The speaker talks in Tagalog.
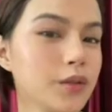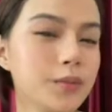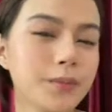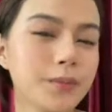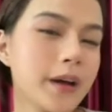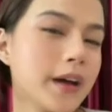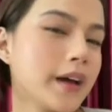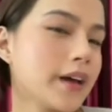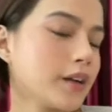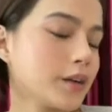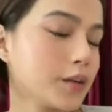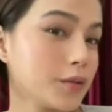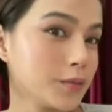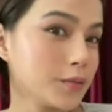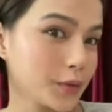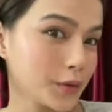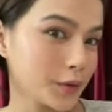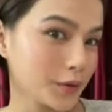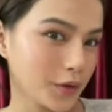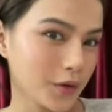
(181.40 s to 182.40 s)
yung parang
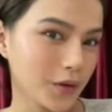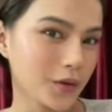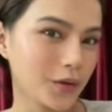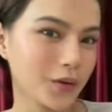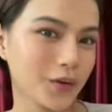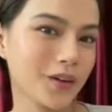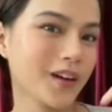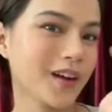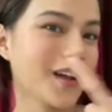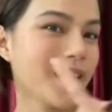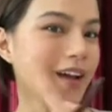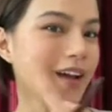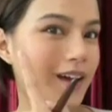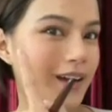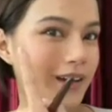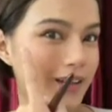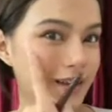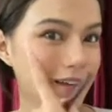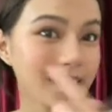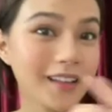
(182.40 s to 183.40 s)
gumanon ako.
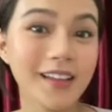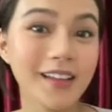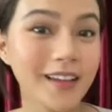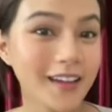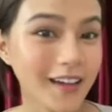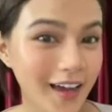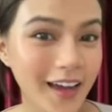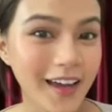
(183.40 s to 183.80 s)
Ang ganda ng